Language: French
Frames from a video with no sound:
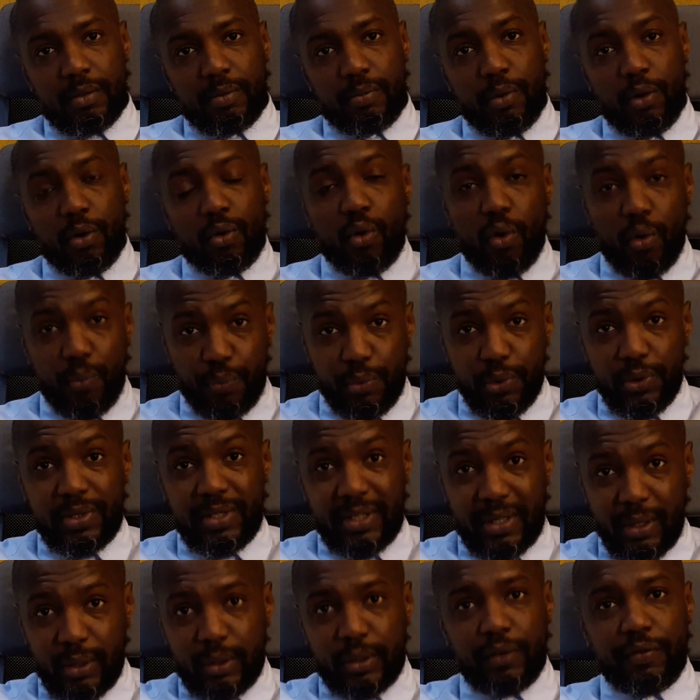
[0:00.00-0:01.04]
pour qu'on puisse
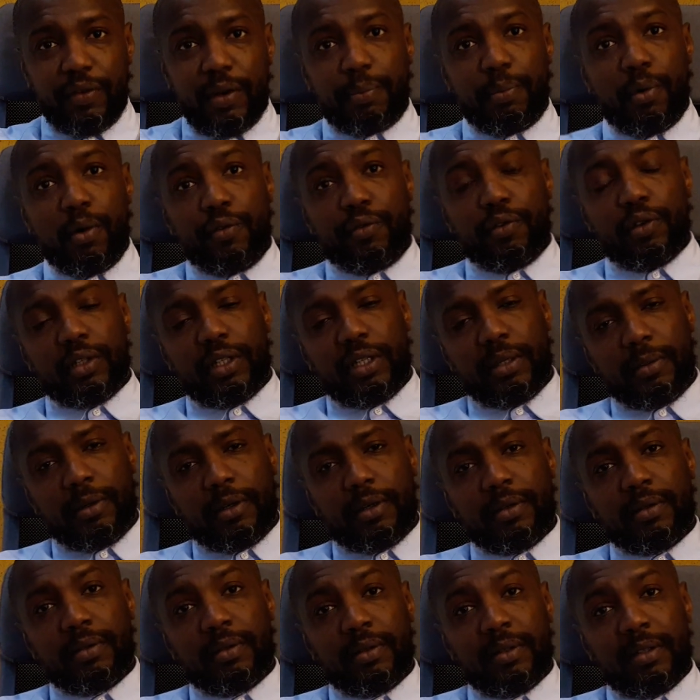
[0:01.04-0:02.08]
cultiver profondément.
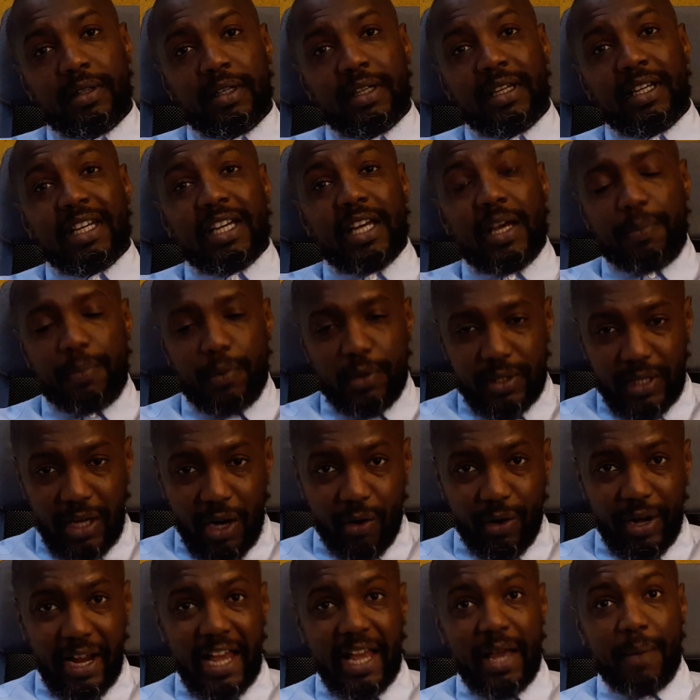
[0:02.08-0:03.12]
Et pour
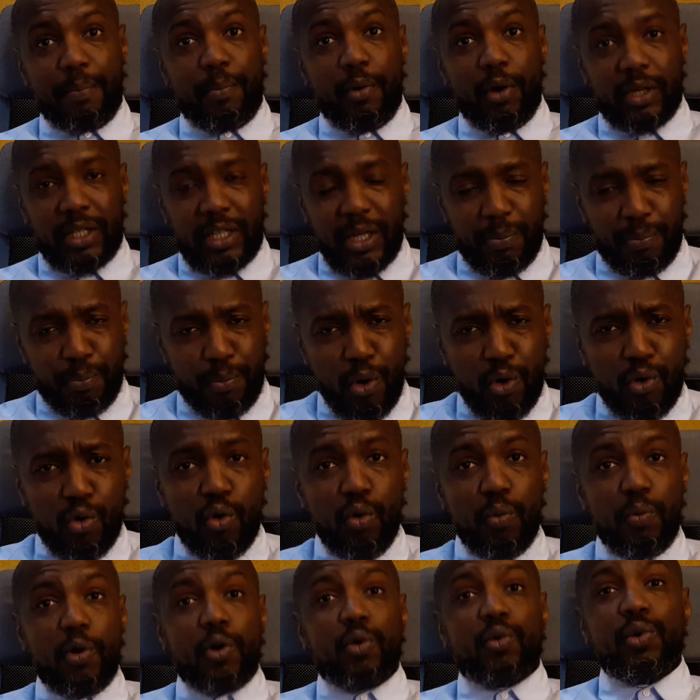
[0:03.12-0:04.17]
cela, on a importé
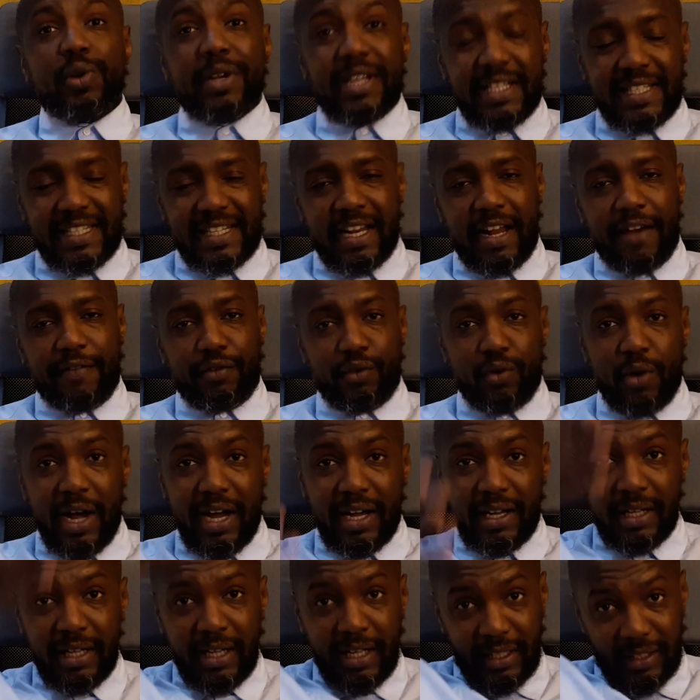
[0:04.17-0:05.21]
beaucoup, beaucoup d'esclaves
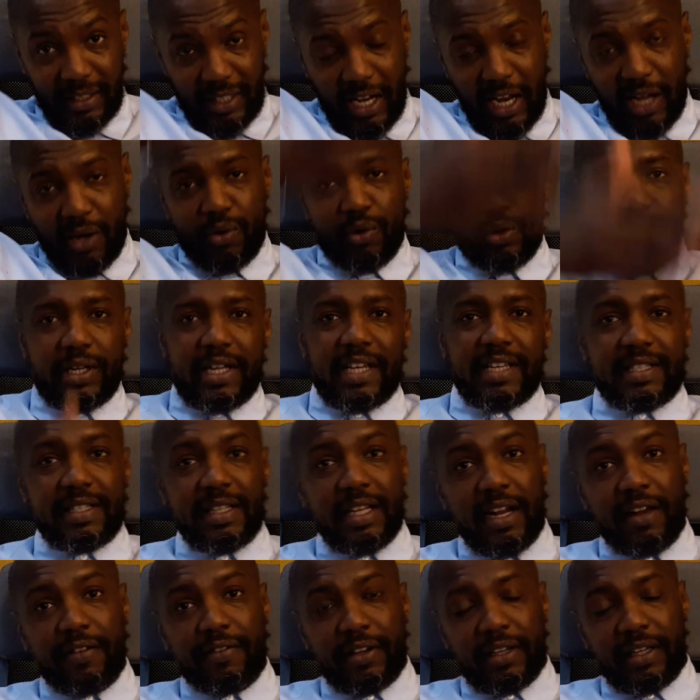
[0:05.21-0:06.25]
noirs de la côte est
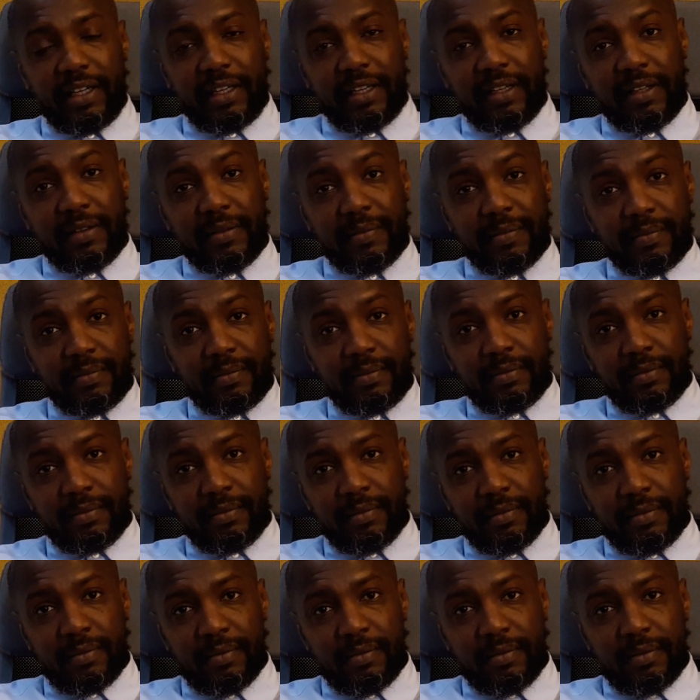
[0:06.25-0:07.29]
de l'Afrique.
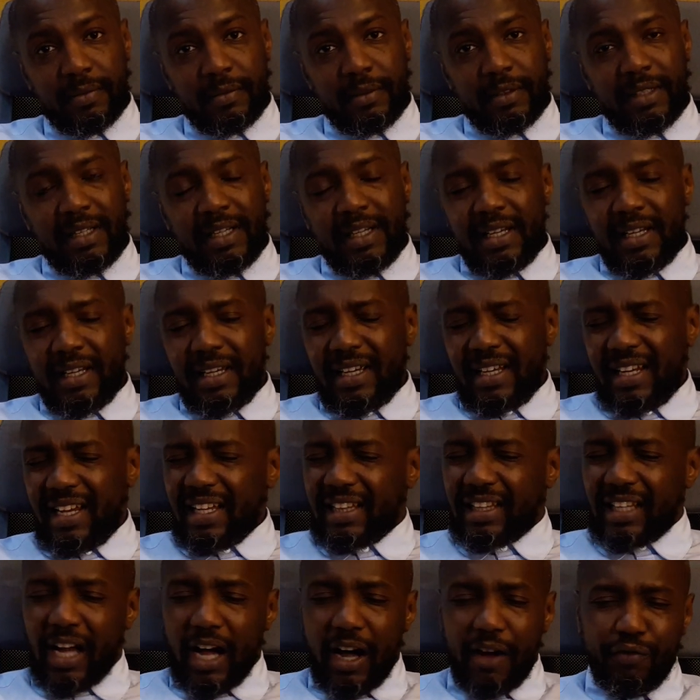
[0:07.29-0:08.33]
Et
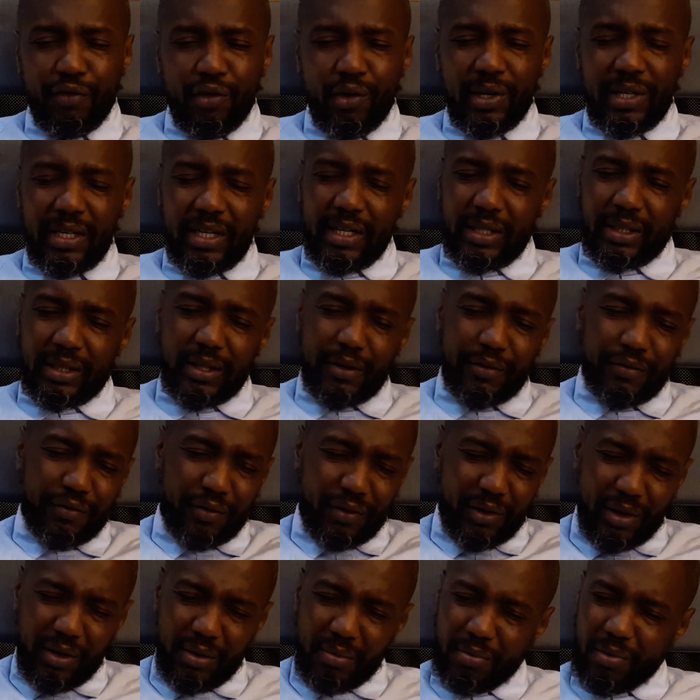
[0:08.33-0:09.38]
les travaux, ils étaient
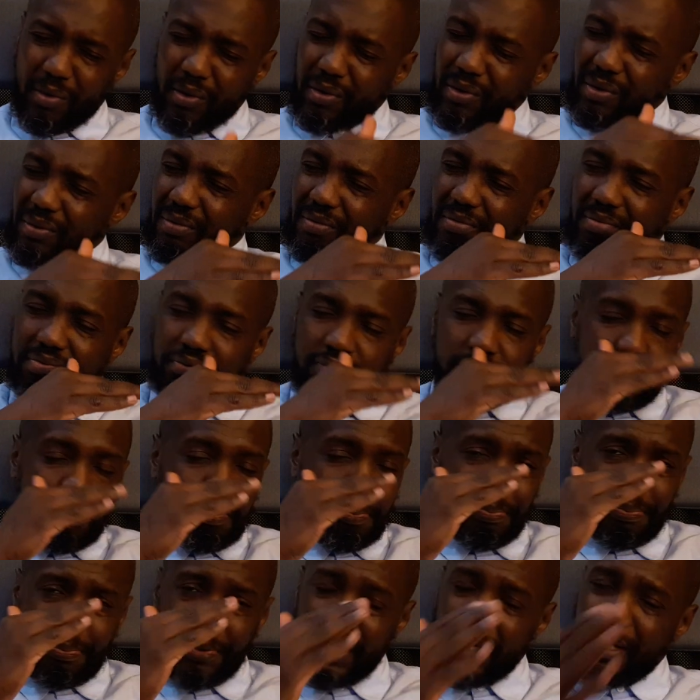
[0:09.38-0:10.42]
vraiment
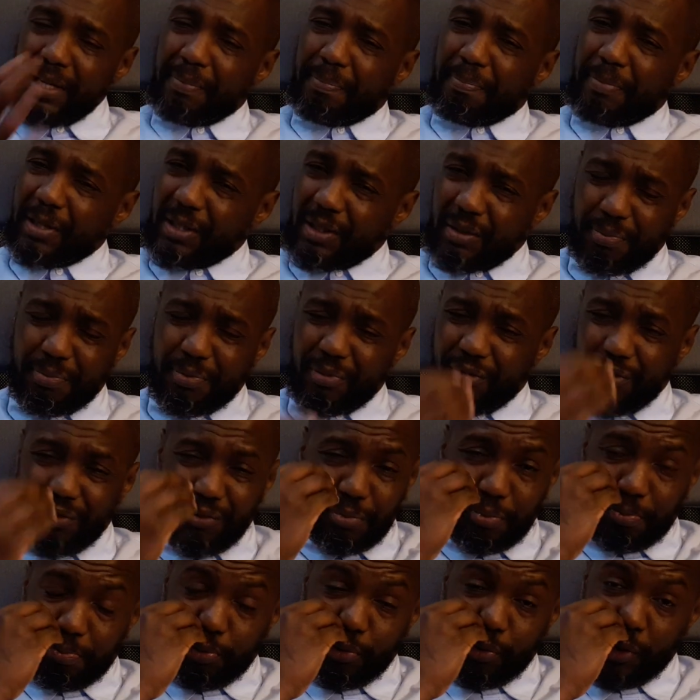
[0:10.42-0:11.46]
pire, je
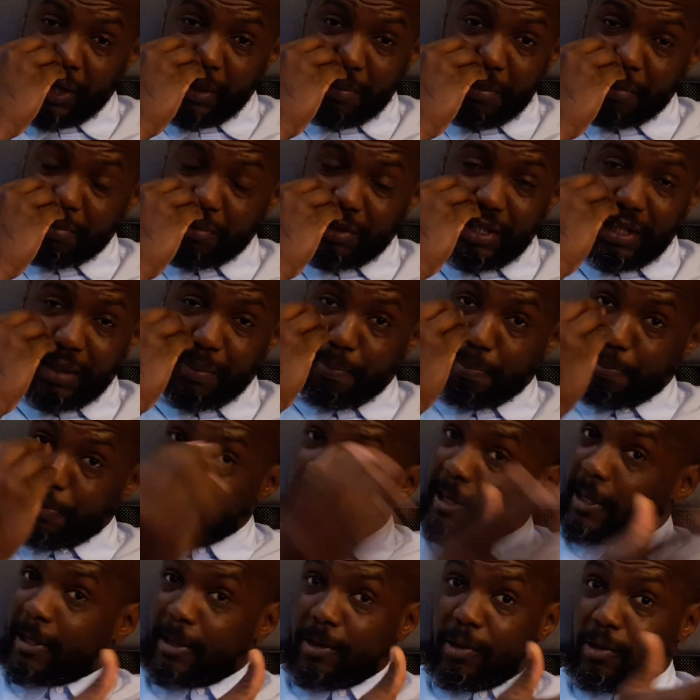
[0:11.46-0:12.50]
pourrais même dire
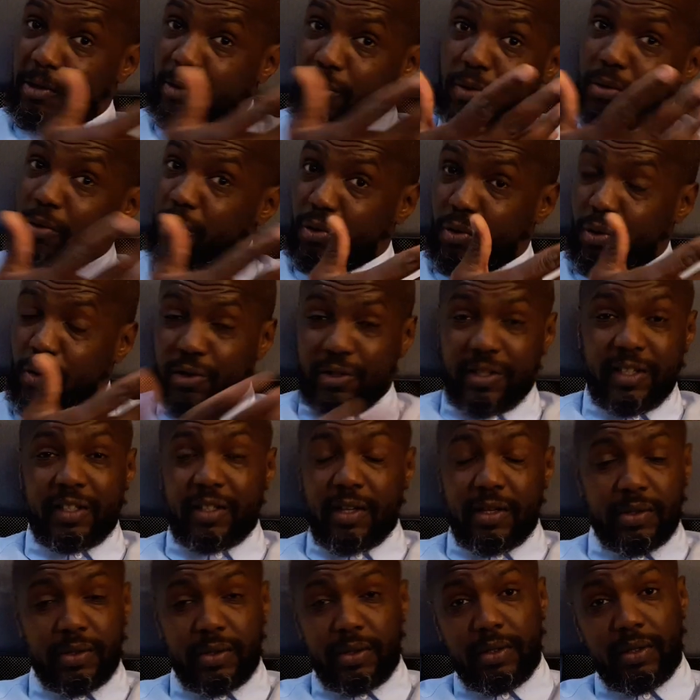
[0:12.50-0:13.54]
pire qu'aux
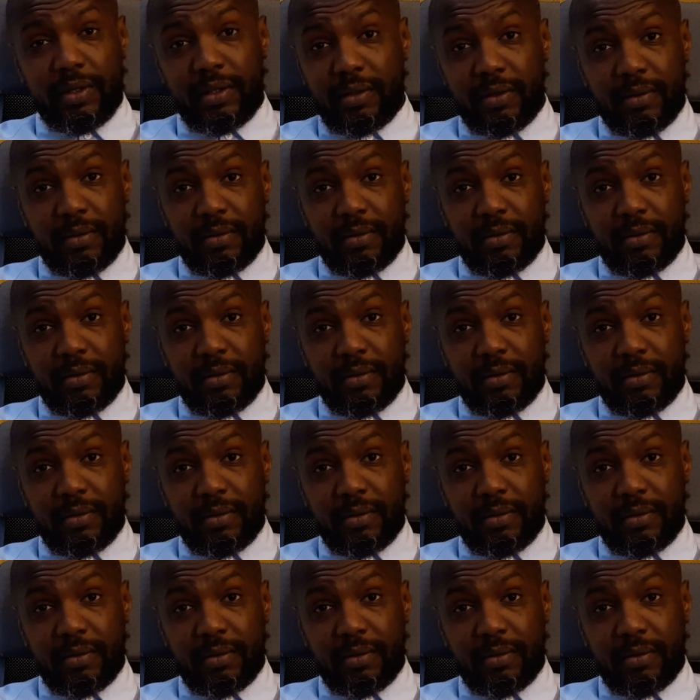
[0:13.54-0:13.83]
États-Unis,